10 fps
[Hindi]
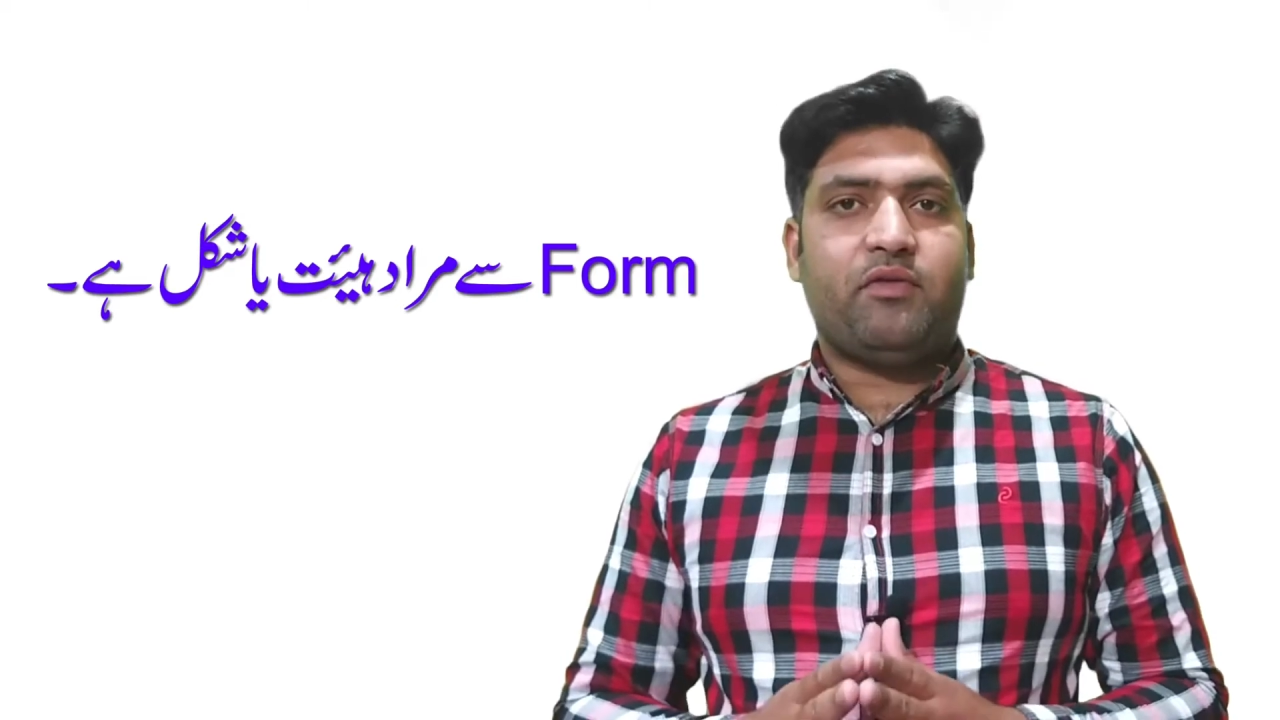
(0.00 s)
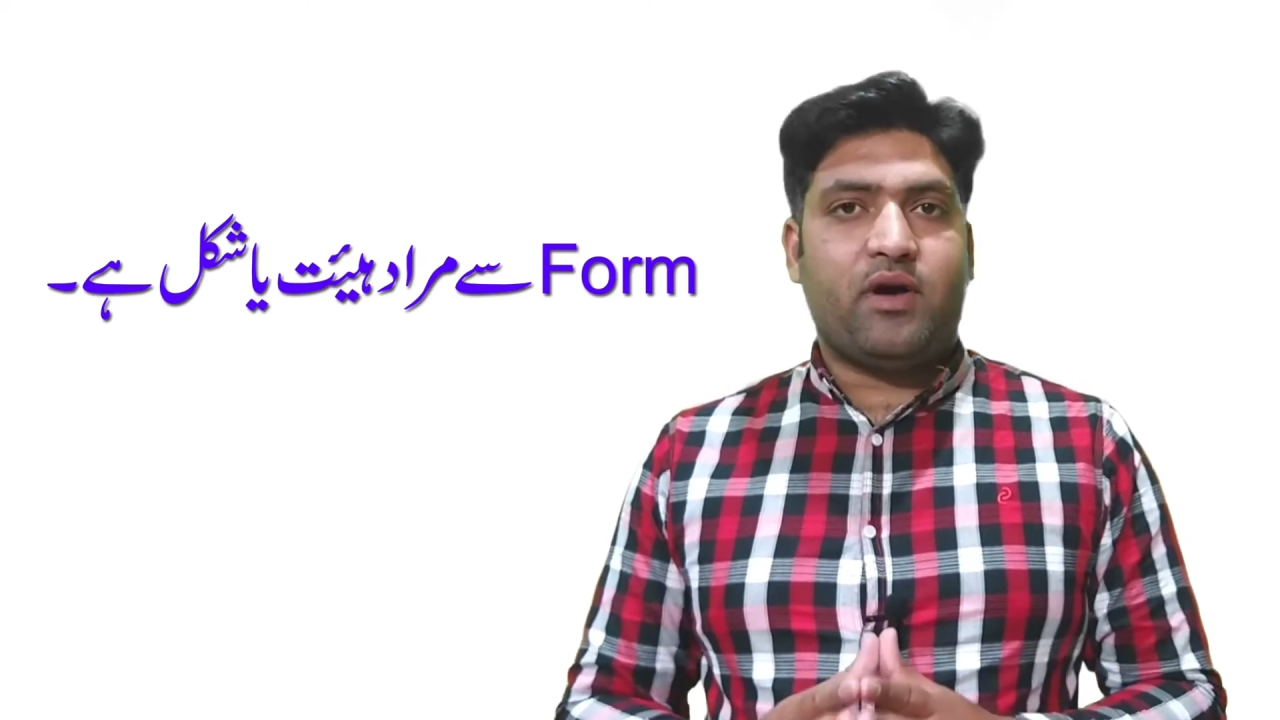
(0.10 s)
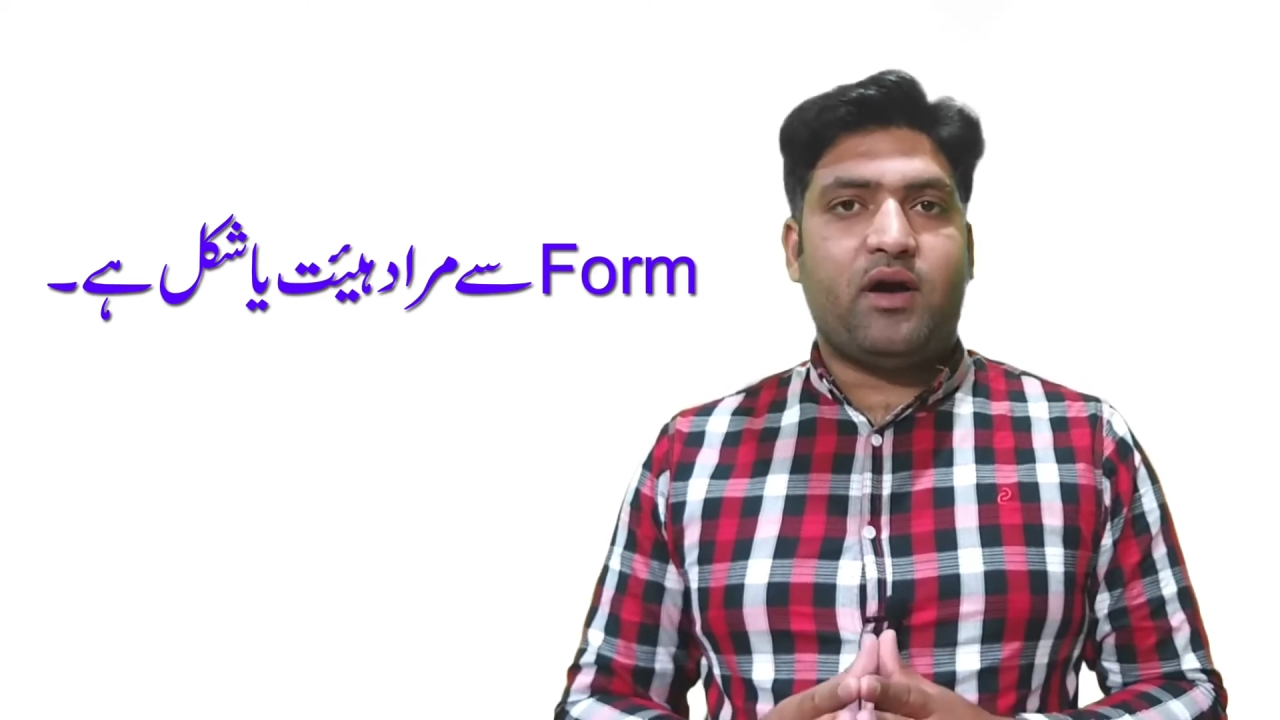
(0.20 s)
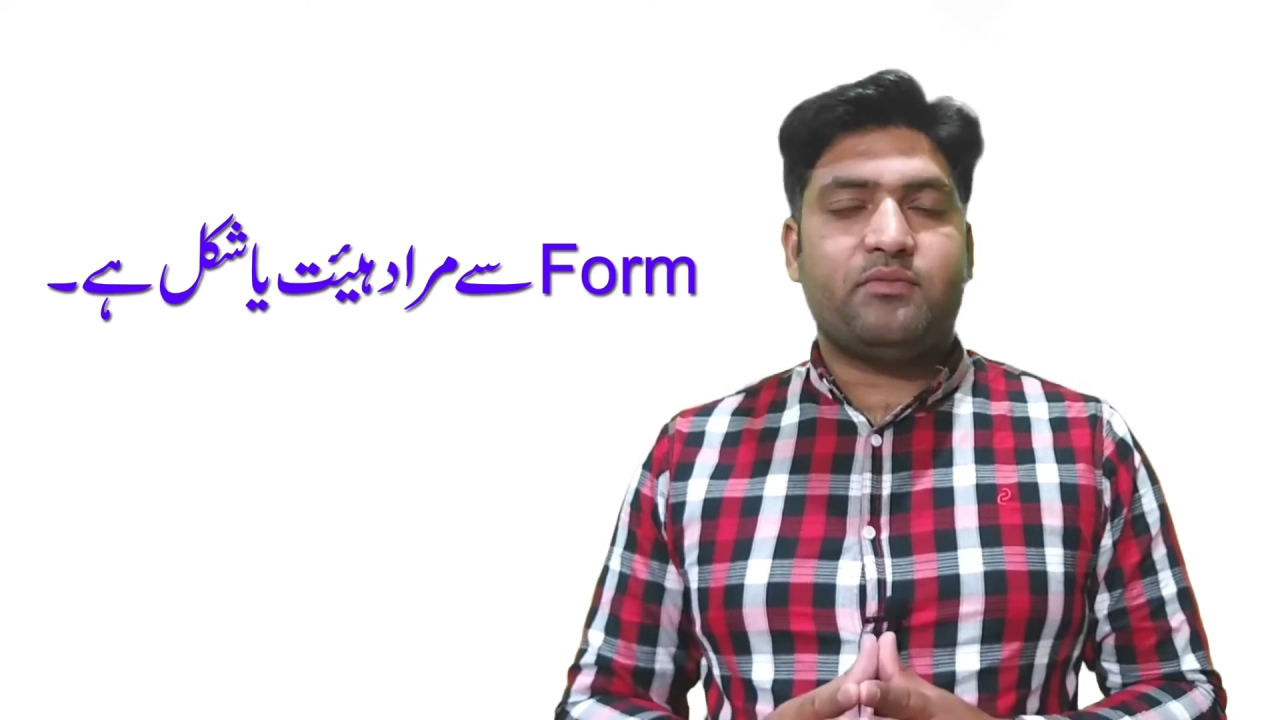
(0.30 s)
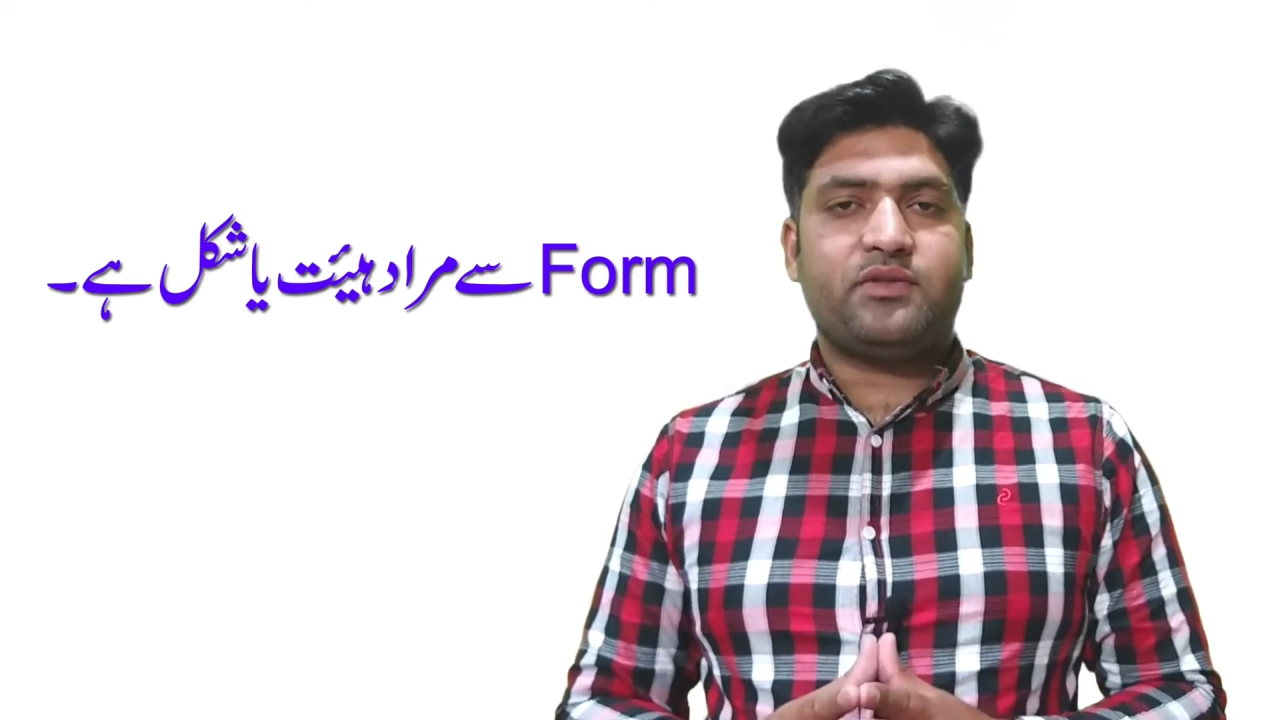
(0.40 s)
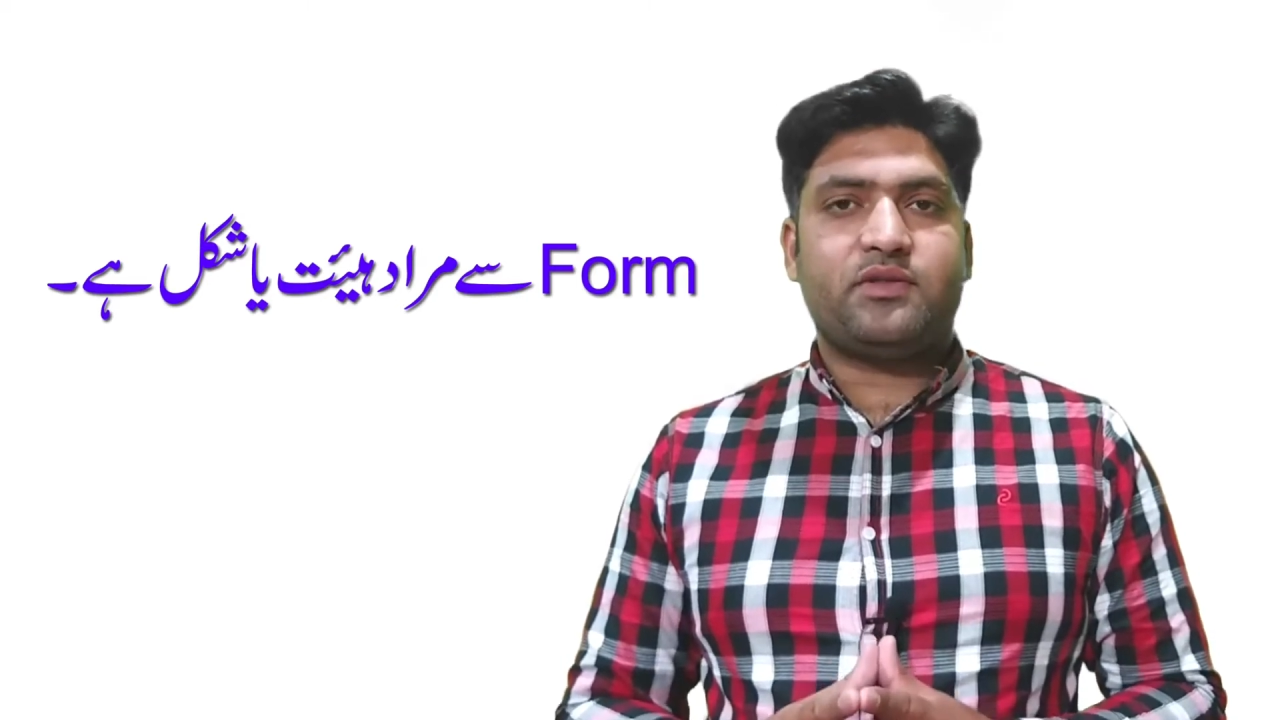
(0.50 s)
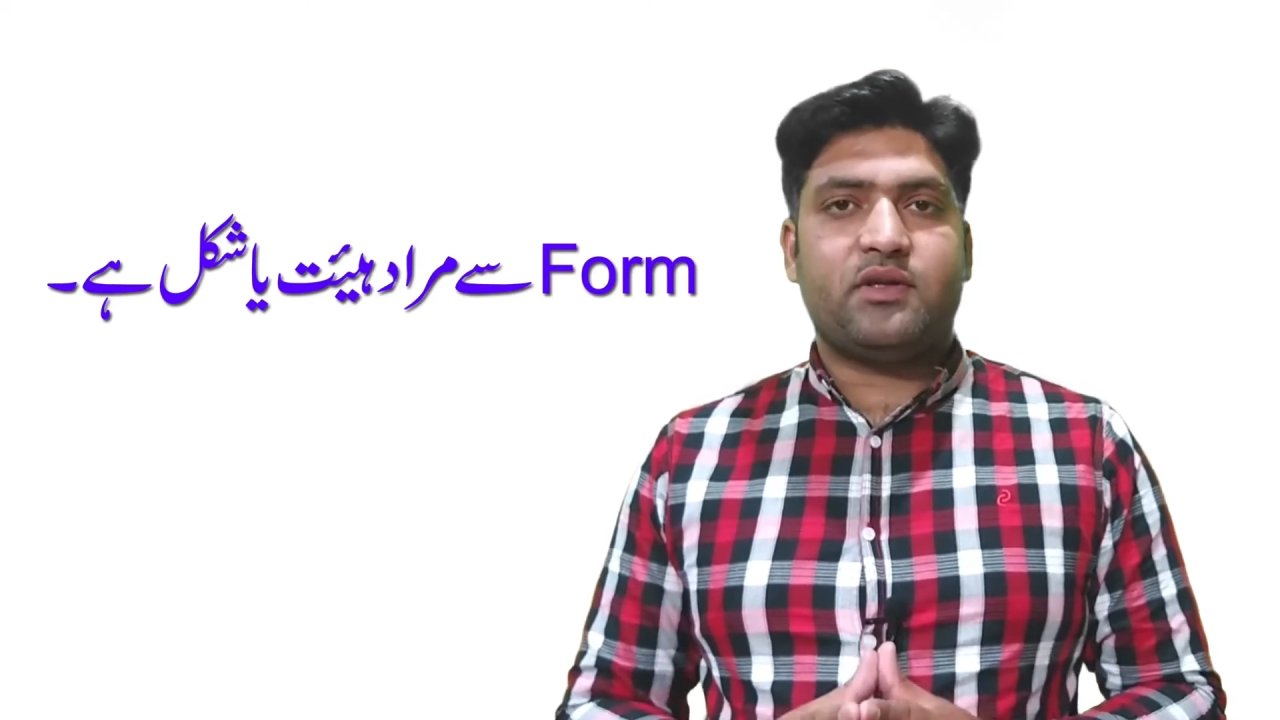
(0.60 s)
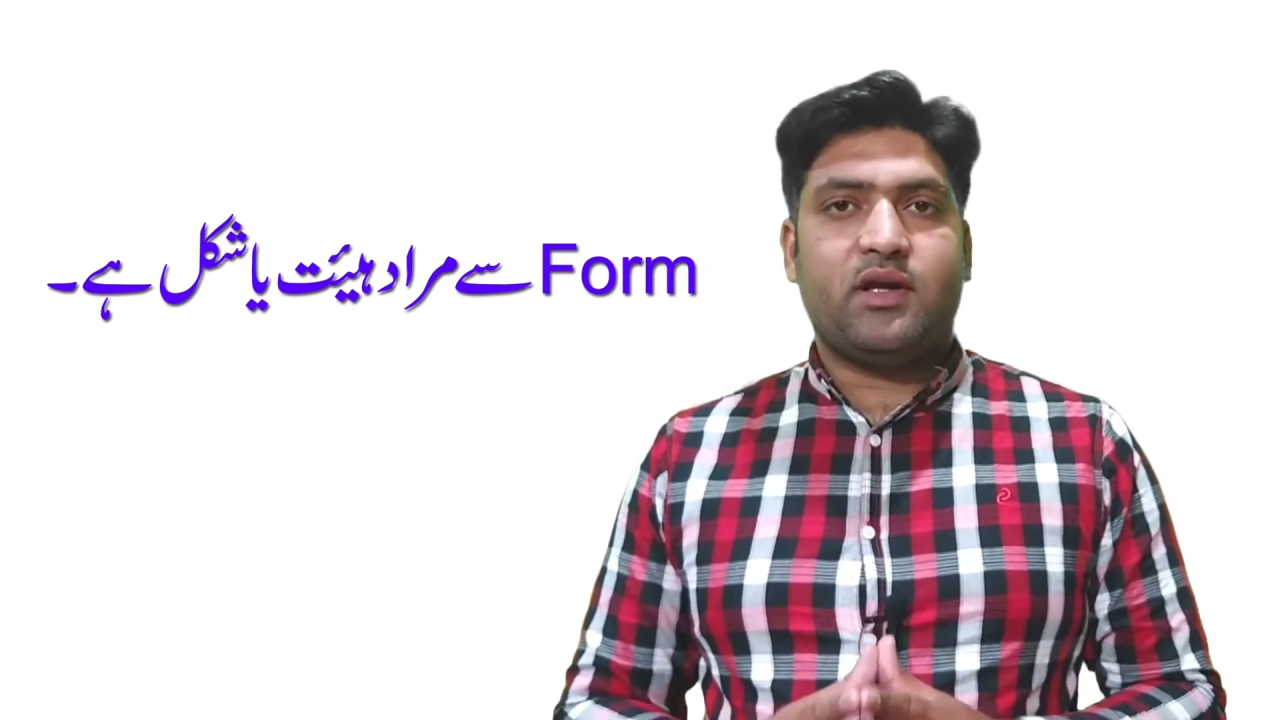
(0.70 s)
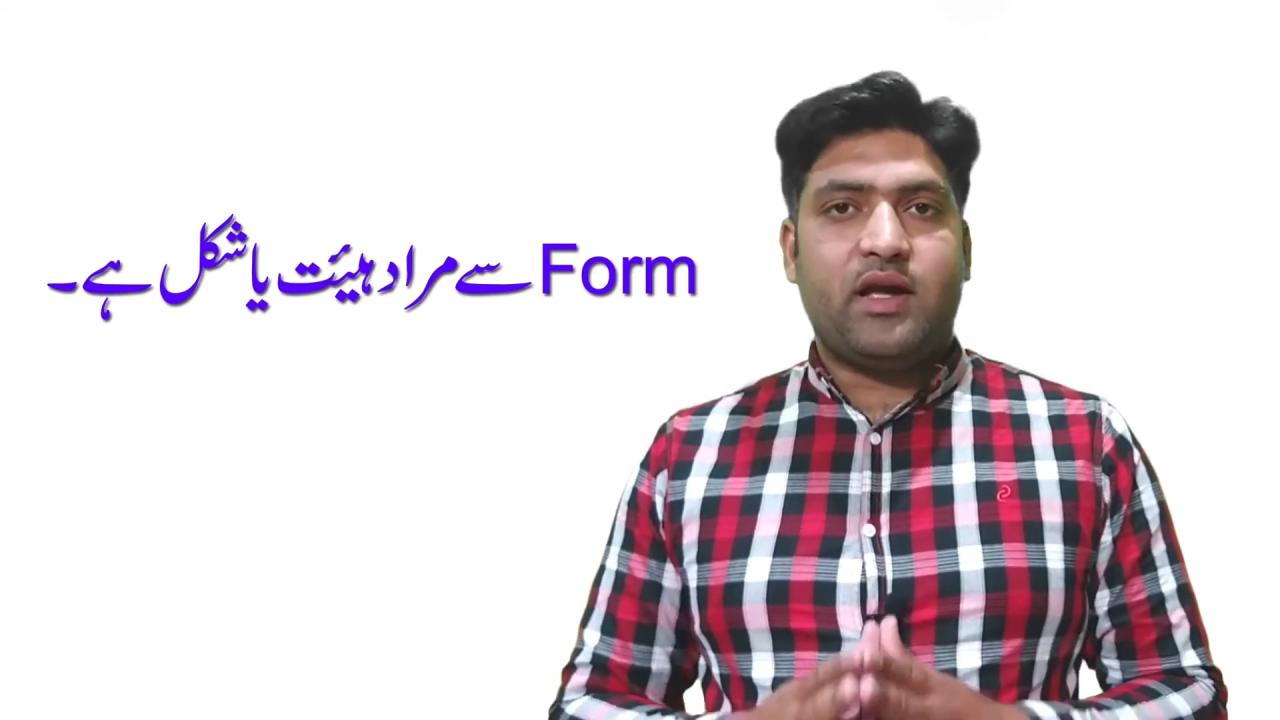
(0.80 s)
फॉर्म्स